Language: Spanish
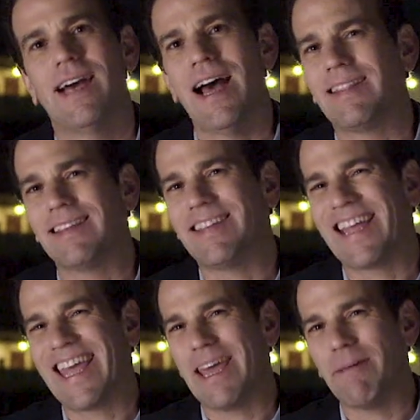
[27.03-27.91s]
Antes
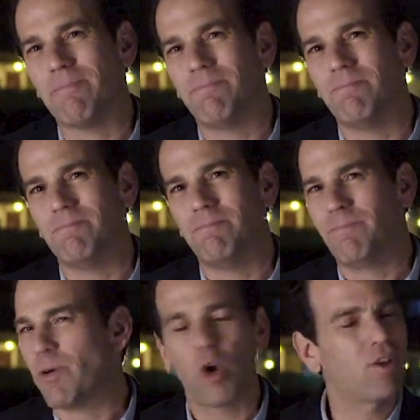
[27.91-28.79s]
de que
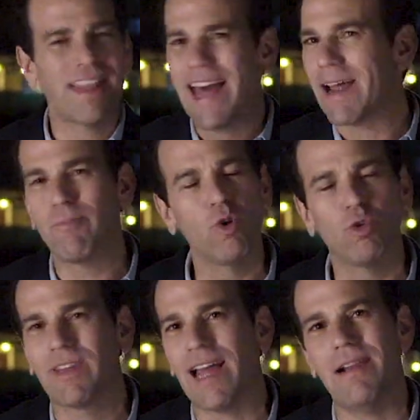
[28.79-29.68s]
brotara
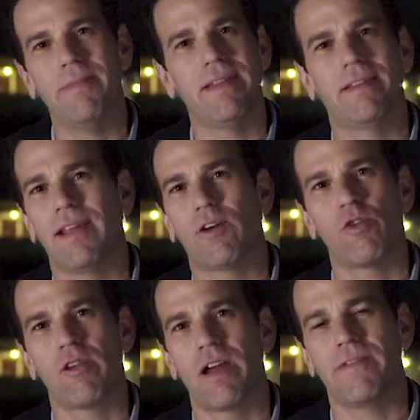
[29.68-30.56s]
brutalmente el
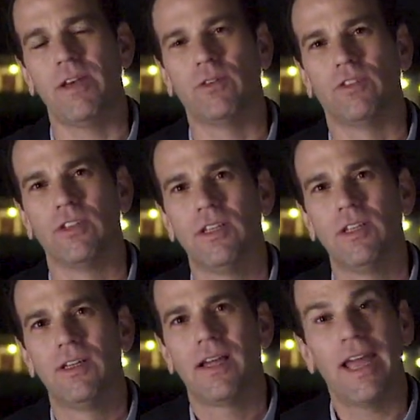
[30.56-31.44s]
coronavirus
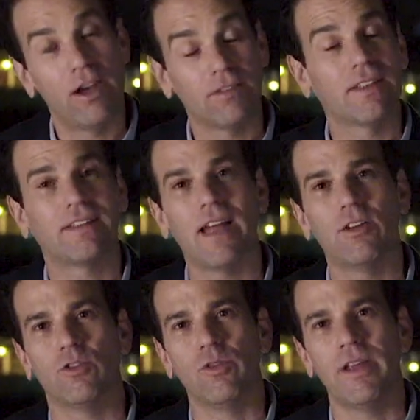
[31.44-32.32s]
en los Estados